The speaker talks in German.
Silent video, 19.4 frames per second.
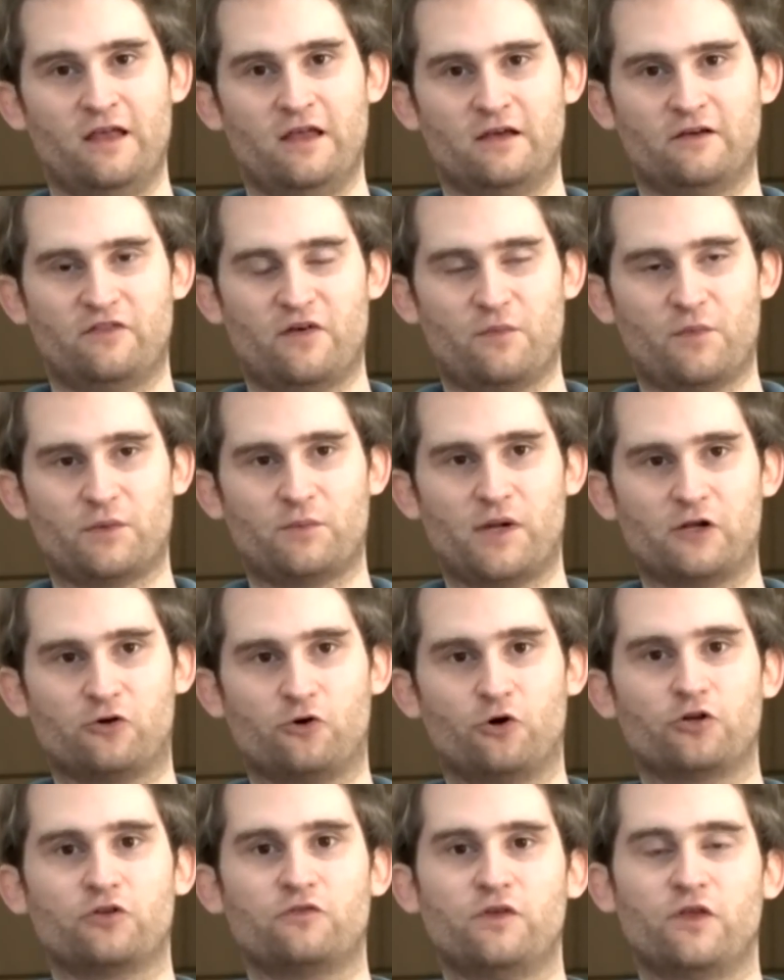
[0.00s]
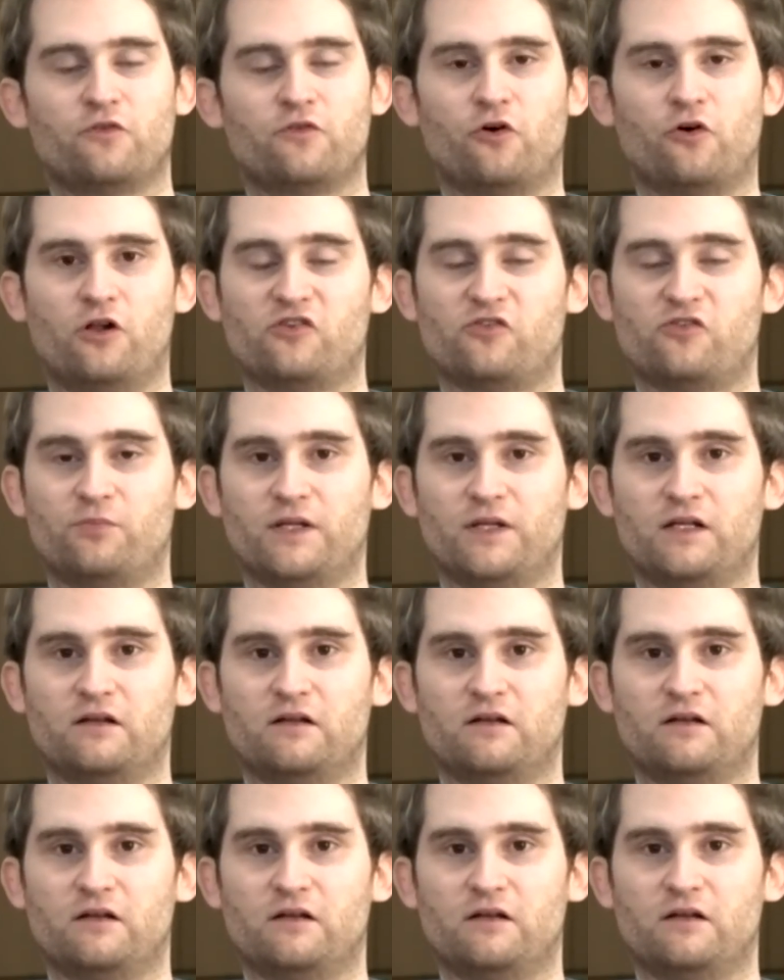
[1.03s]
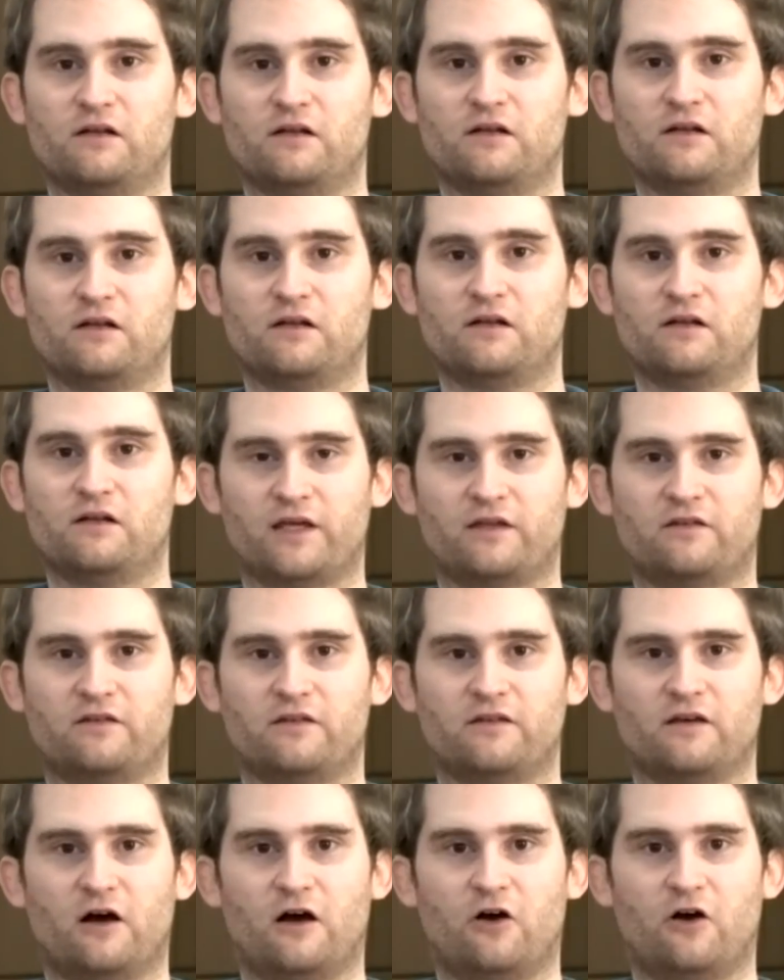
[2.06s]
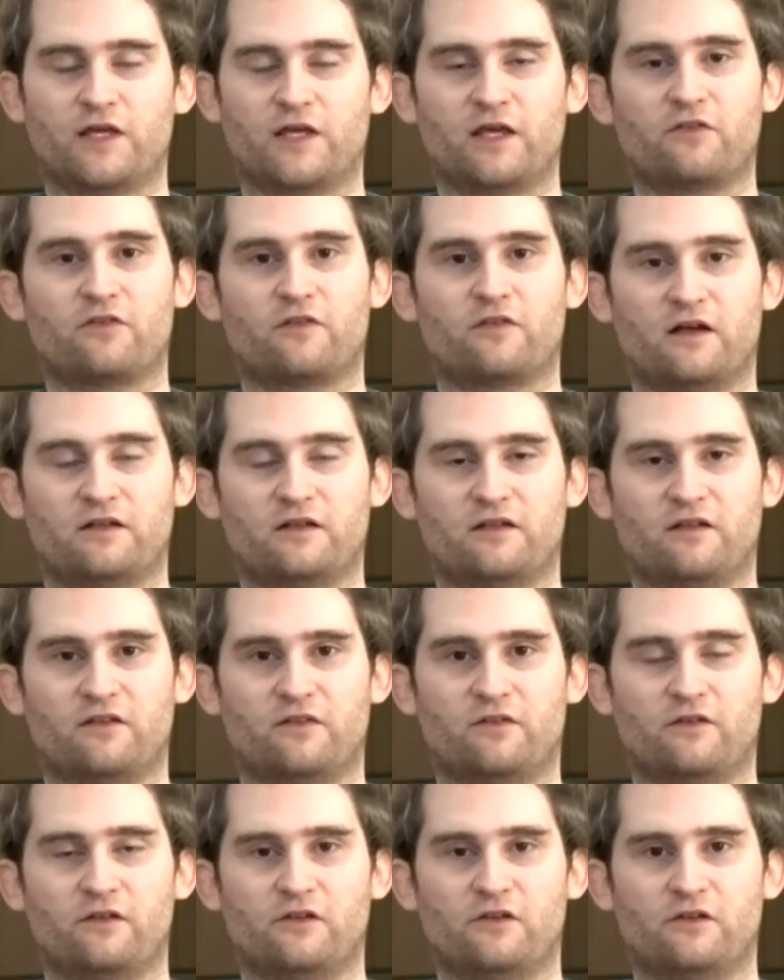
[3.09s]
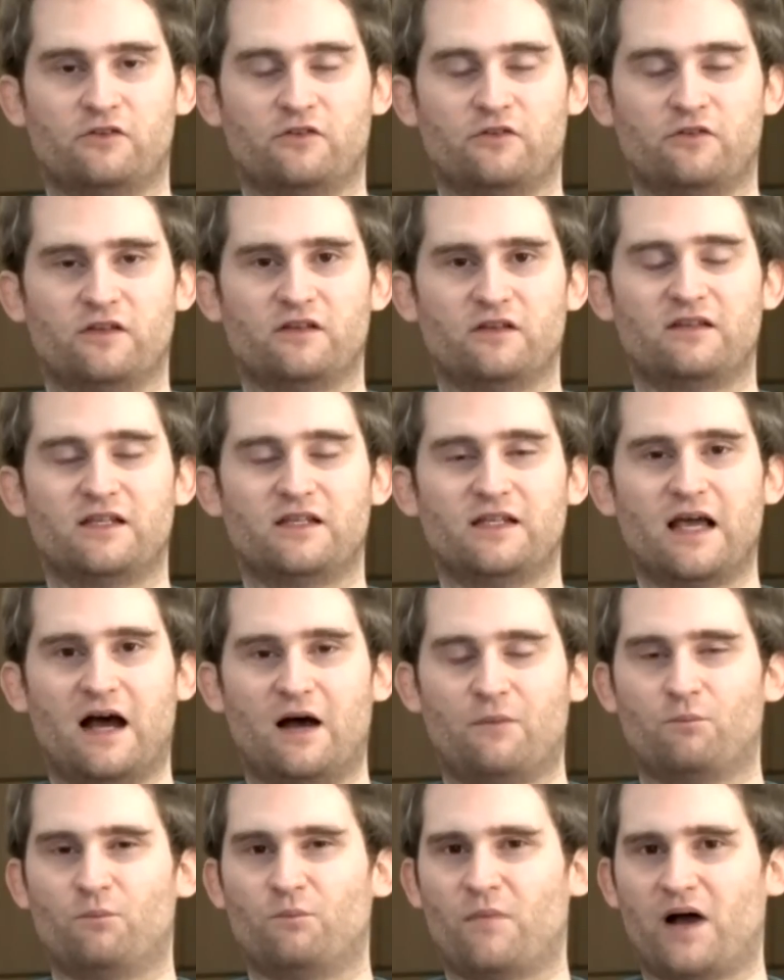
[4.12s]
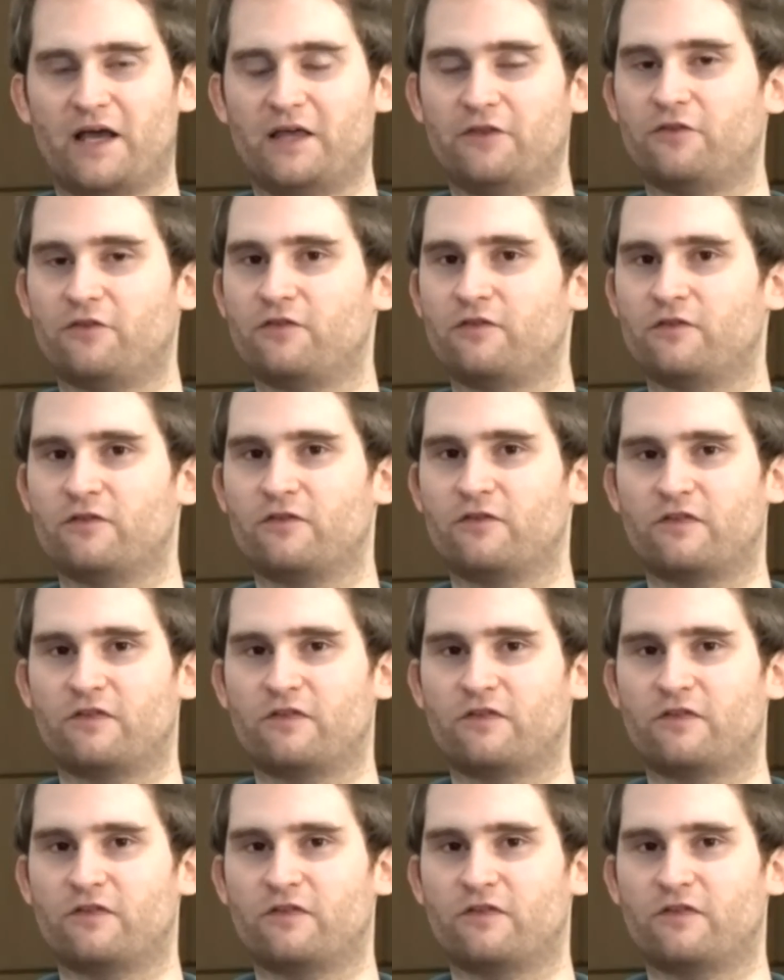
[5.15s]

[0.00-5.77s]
Mhm. Wenn man mal guckt, wie so Rollenspiel... Äh, Projekte auf Kickstarter äh, sind, die haben meistens